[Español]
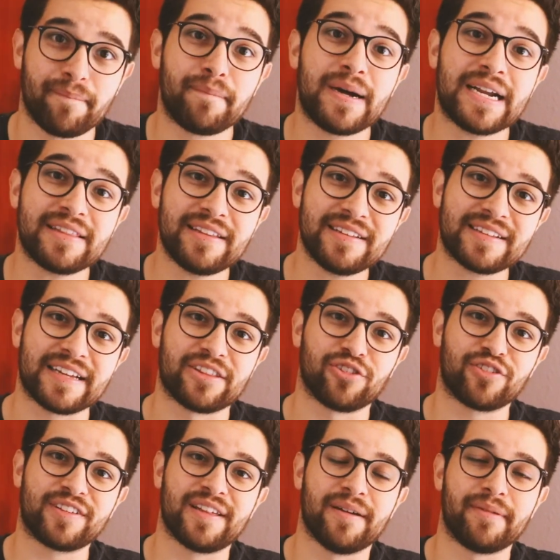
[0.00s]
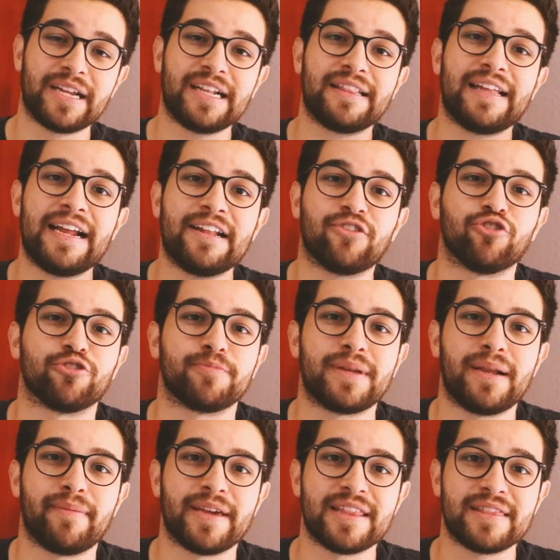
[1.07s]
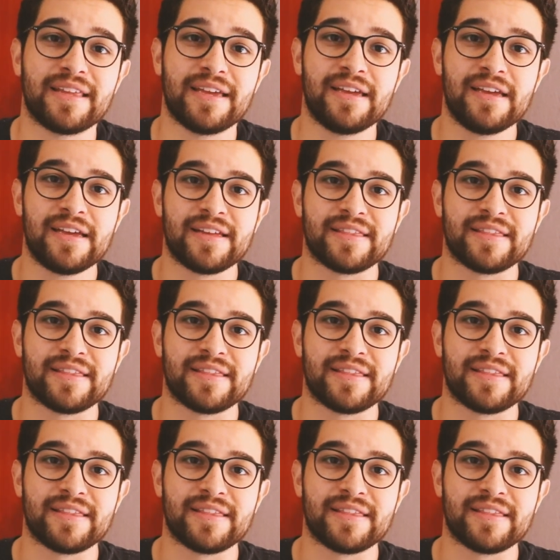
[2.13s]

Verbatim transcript: martes 14 de abril del 2020,